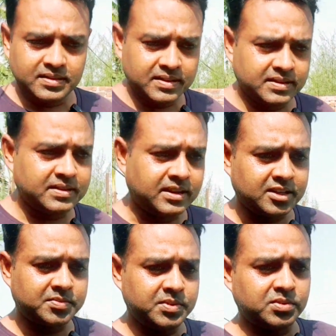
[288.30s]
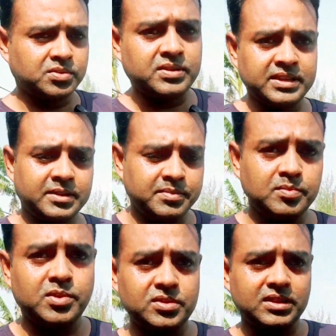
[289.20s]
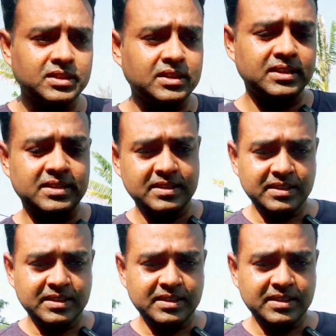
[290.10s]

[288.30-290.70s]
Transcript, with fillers: ये देखिए घास भी हो चुके हैं यहाँ पे बहुत ज़्यादा